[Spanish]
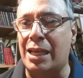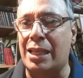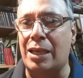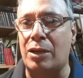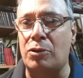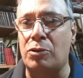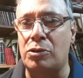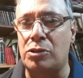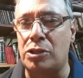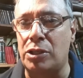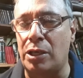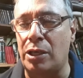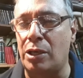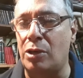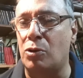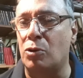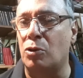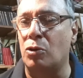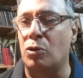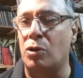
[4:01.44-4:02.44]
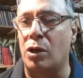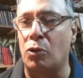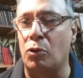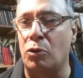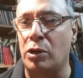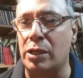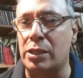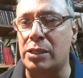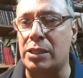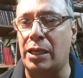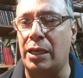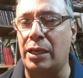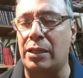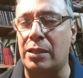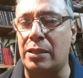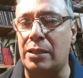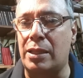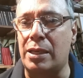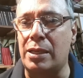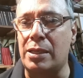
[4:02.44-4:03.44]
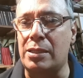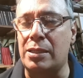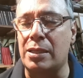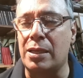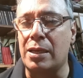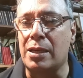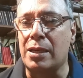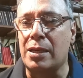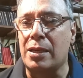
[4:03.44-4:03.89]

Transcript: hasta los chicos, los adolescentes,